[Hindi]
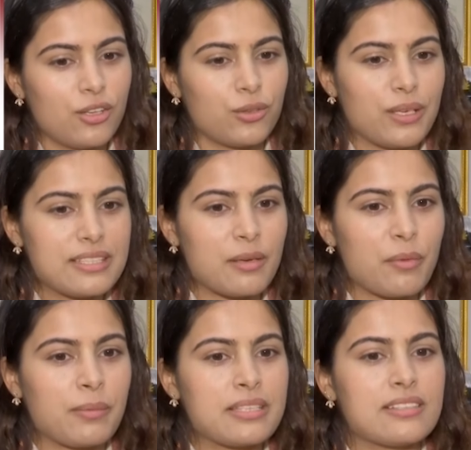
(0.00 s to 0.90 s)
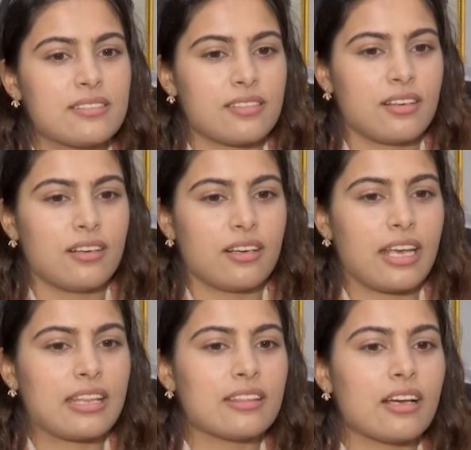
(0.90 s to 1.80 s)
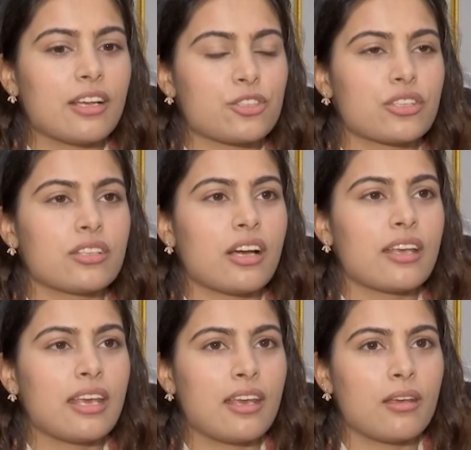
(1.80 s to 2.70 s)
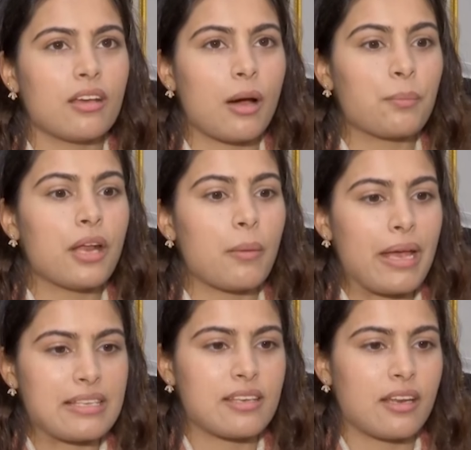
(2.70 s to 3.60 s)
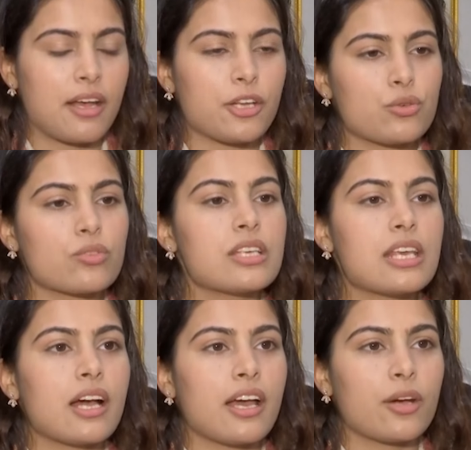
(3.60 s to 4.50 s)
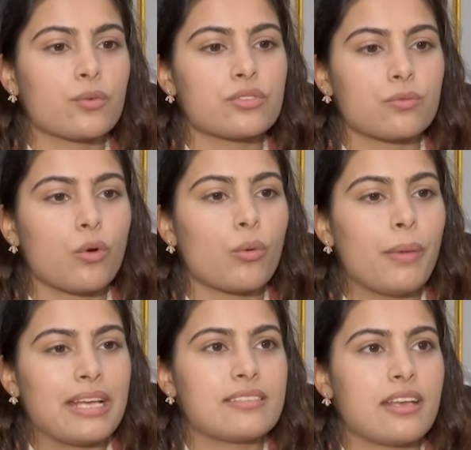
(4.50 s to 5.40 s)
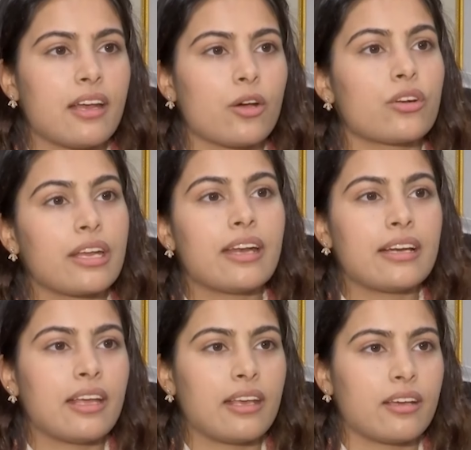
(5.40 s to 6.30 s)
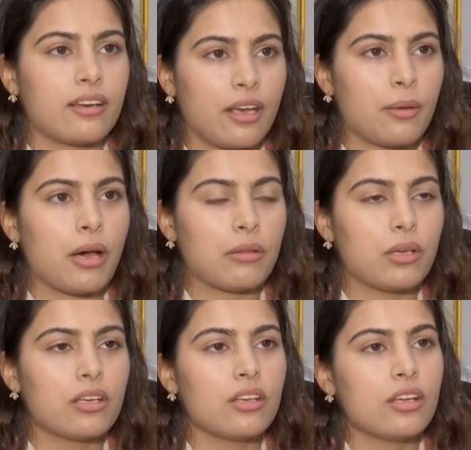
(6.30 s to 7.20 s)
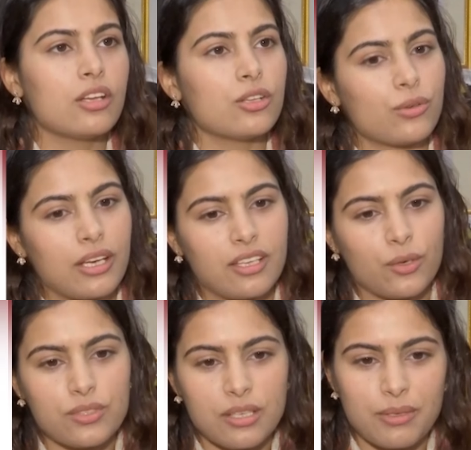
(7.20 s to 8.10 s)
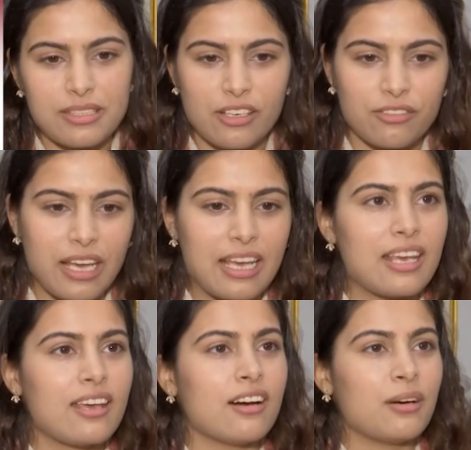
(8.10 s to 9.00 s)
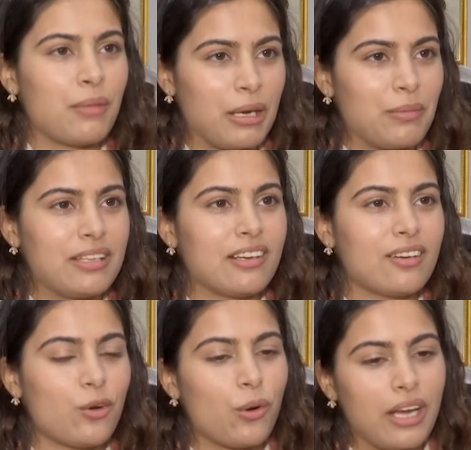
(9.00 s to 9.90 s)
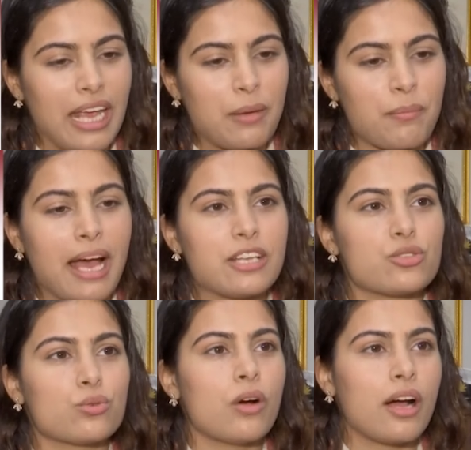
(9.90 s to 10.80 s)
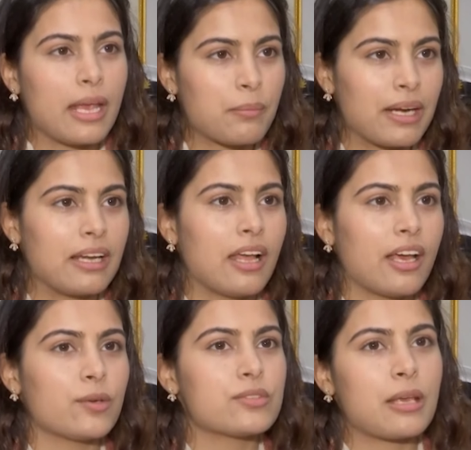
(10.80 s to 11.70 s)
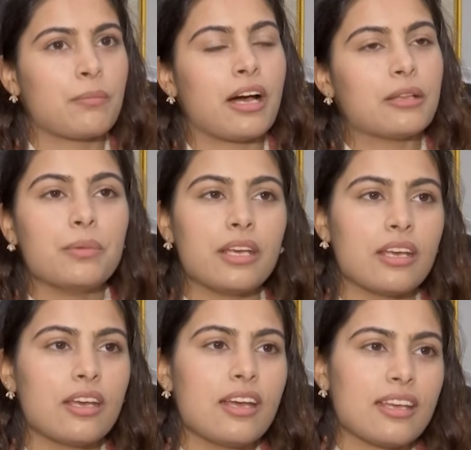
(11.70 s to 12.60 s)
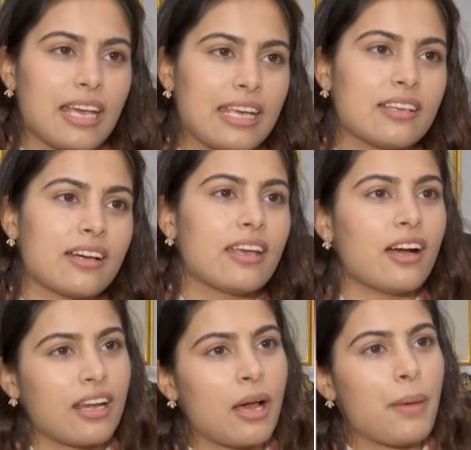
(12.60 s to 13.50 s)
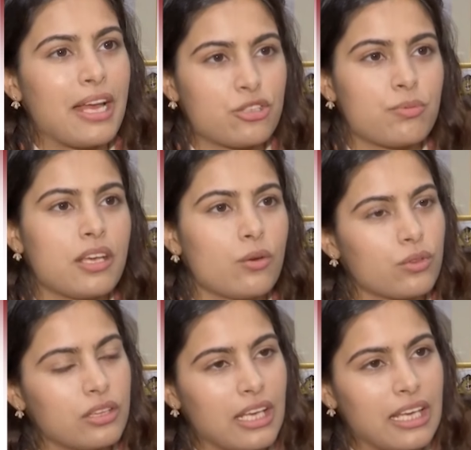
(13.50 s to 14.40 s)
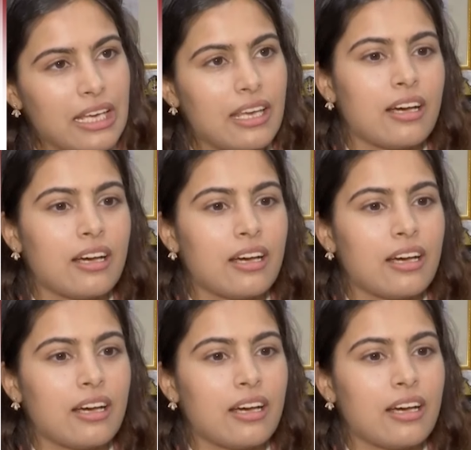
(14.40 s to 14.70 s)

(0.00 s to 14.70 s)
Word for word: तो इस समय बस इतना लक्ष्य था कि अपना बेस्ट देना है जो सीखा है उस वो बेस्ट देना है और रिग्रेट नहीं करना है बाद में तो आई थिंक उस समय सिर्फ यही मन में था और एक मैच हुआ एक मेडल आया उसके बाद भी यही था कि अगला मैच भी उतने ही